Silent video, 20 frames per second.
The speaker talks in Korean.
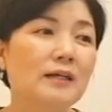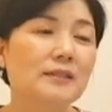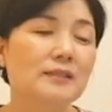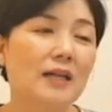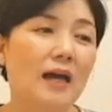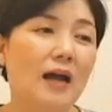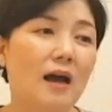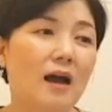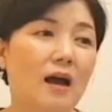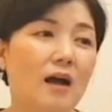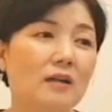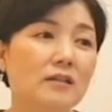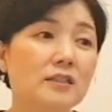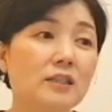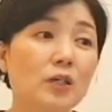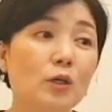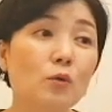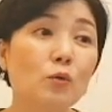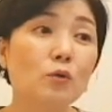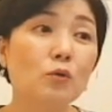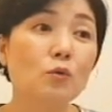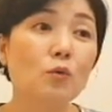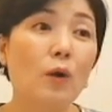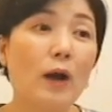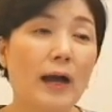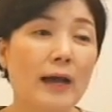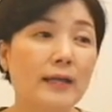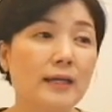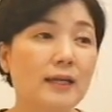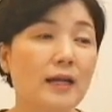자, 그리고 또
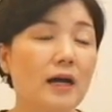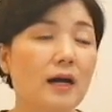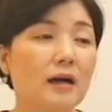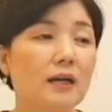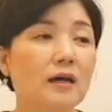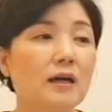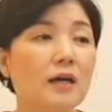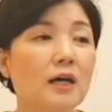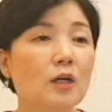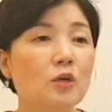아이랑